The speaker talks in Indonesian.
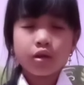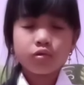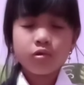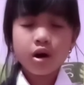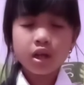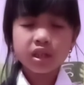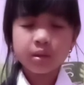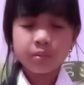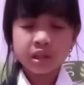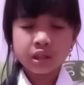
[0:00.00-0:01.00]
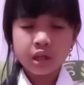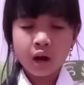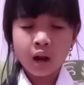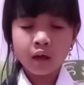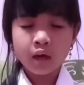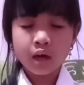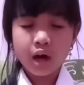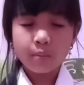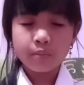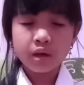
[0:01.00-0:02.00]
Ya Tuhan, sebentar lagi
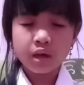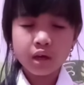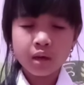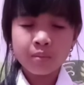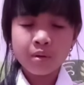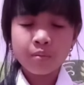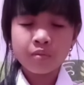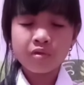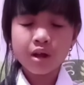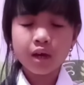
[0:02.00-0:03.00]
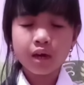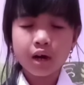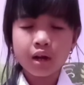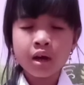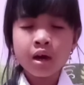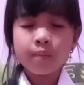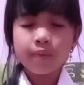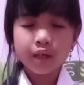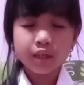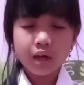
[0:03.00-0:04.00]
kami ingin memulaikan
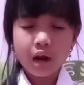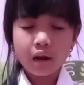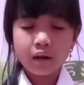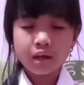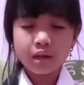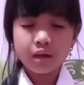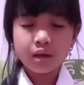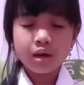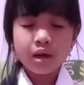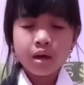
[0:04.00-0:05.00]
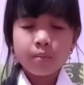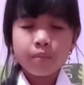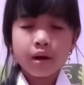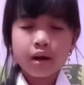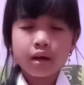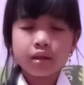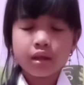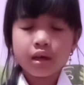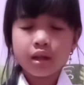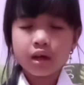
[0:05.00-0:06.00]
pelajaran ini.
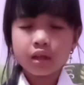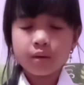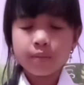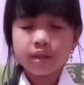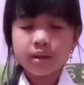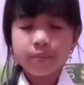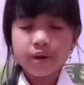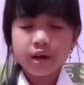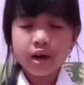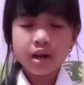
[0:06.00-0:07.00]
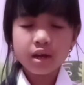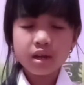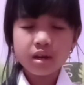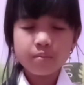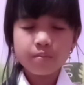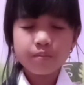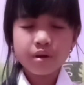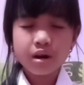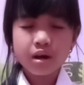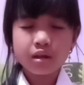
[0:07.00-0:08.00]
Berkatilah teman-teman Karin,
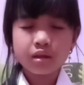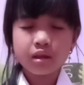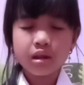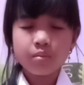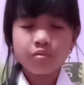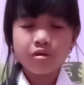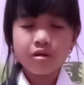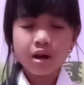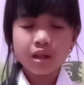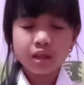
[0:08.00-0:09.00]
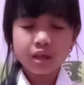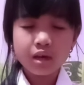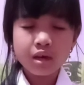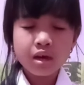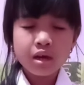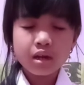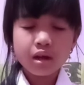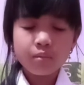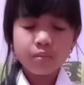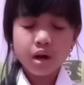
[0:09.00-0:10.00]
berkatilah Boreti,
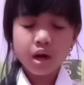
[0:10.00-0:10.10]
dan